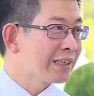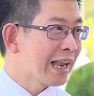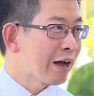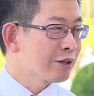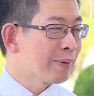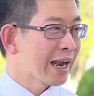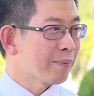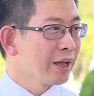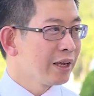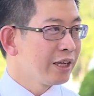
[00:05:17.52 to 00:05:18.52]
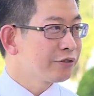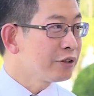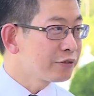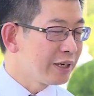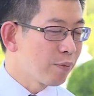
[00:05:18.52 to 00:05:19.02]
งที่แล้วใช่ไหมครับอีสตั
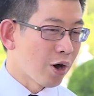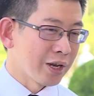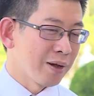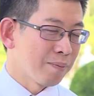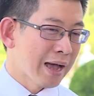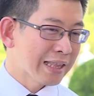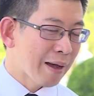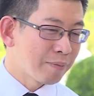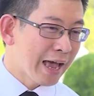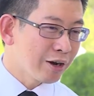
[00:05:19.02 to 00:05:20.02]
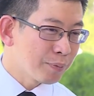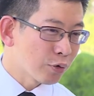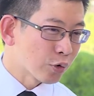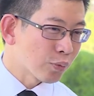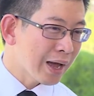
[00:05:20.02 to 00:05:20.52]
นซีบอร์ดเนี่ยมาทำแล้วเนี่ยปรา
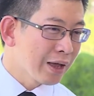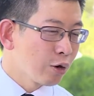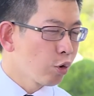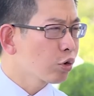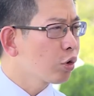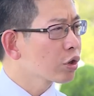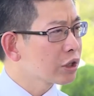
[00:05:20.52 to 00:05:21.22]
กฏว่ารถก็